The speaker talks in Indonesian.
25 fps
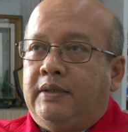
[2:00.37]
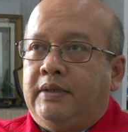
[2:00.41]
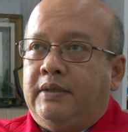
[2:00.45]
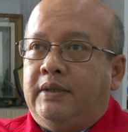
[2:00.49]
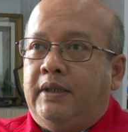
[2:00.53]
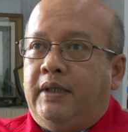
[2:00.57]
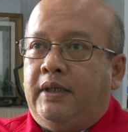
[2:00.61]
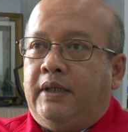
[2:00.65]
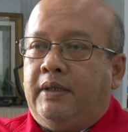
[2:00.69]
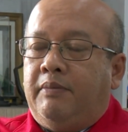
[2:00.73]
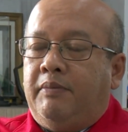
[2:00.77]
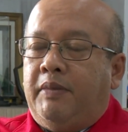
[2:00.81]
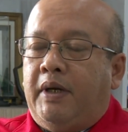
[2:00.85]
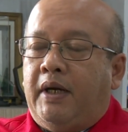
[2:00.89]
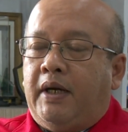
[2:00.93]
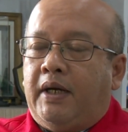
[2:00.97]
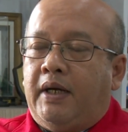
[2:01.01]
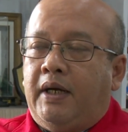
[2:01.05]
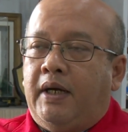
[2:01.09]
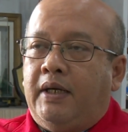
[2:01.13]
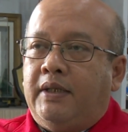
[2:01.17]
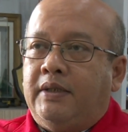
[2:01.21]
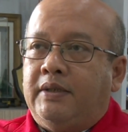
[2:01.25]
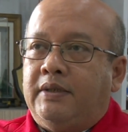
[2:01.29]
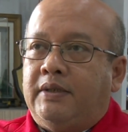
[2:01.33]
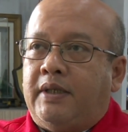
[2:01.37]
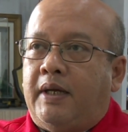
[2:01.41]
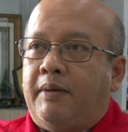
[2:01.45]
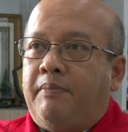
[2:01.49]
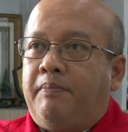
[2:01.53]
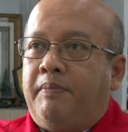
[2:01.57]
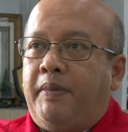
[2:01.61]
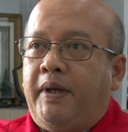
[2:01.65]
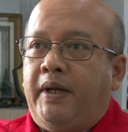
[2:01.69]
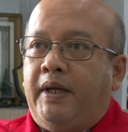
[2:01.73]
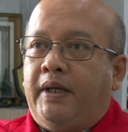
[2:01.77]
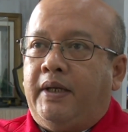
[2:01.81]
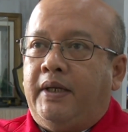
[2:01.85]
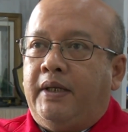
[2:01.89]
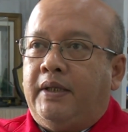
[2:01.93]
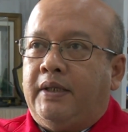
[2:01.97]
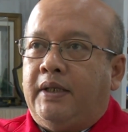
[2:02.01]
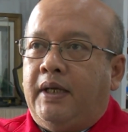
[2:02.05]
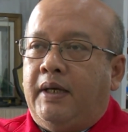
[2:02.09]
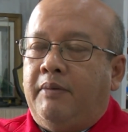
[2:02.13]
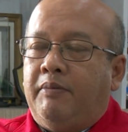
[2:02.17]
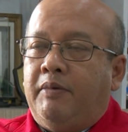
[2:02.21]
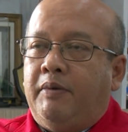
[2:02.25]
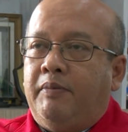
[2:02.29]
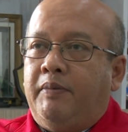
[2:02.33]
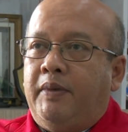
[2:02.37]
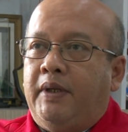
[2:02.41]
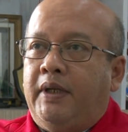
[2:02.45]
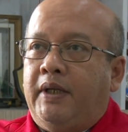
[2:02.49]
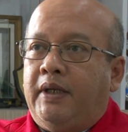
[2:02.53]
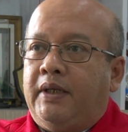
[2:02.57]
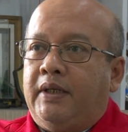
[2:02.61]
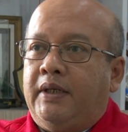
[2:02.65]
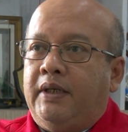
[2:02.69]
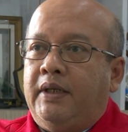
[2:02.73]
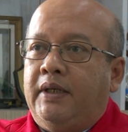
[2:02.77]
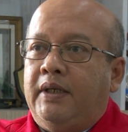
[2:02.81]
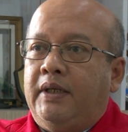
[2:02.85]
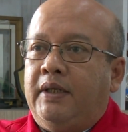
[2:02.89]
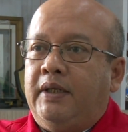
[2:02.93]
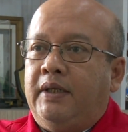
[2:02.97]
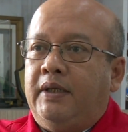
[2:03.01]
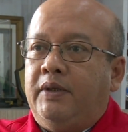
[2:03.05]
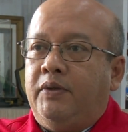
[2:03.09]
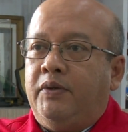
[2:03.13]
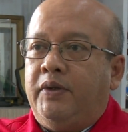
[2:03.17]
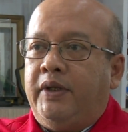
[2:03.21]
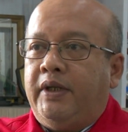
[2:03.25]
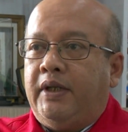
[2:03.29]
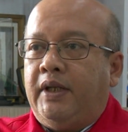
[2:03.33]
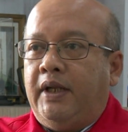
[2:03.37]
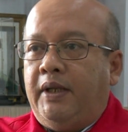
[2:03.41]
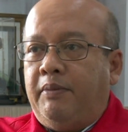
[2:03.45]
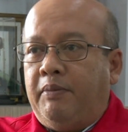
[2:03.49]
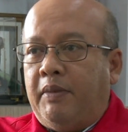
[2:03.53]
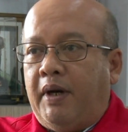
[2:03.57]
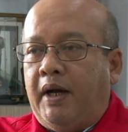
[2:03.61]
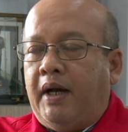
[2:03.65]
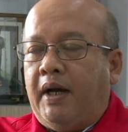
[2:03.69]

dikembangkan sampai kita memiliki unit 5.